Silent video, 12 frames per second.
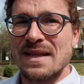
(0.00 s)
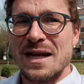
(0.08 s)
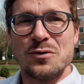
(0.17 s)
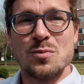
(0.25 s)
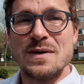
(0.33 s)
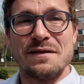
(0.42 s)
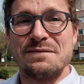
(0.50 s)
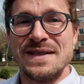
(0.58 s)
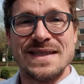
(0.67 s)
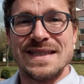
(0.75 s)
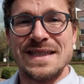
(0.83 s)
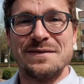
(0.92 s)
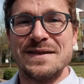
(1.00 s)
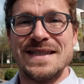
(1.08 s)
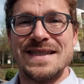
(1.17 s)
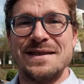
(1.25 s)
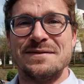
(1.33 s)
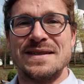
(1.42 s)
Atomkraftwerke
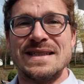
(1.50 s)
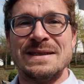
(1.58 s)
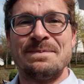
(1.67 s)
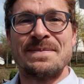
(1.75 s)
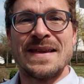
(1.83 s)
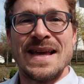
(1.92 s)
definitiv nicht.